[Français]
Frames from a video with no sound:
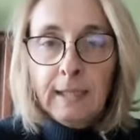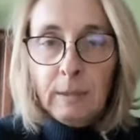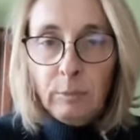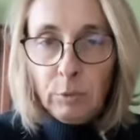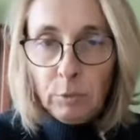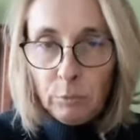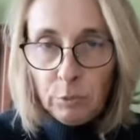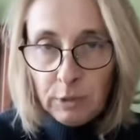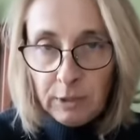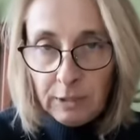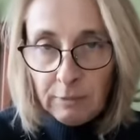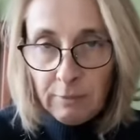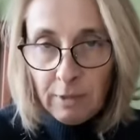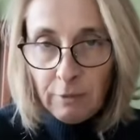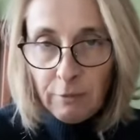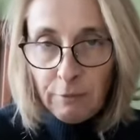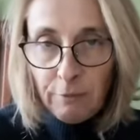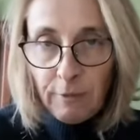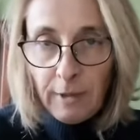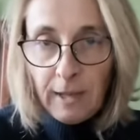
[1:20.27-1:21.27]
et me
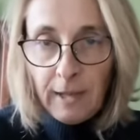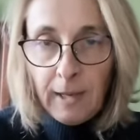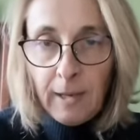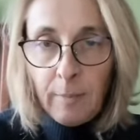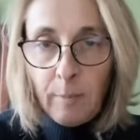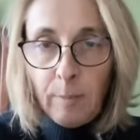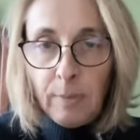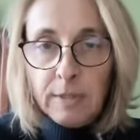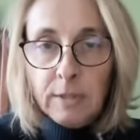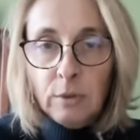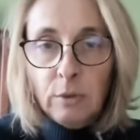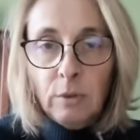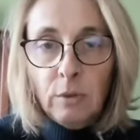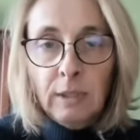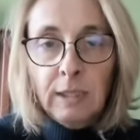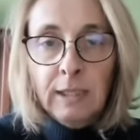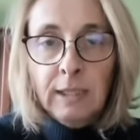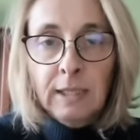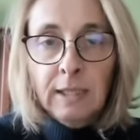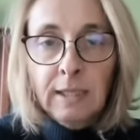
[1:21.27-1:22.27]
motive à le faire parce
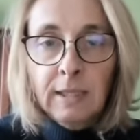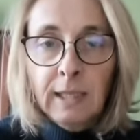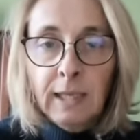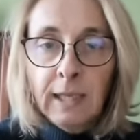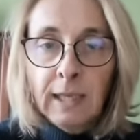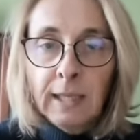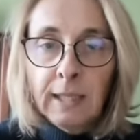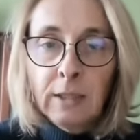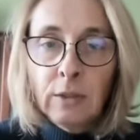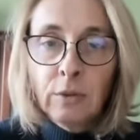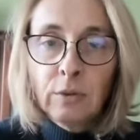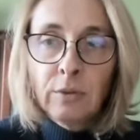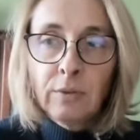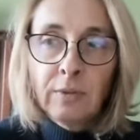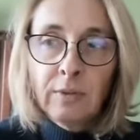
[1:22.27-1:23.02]
que l'ikigai,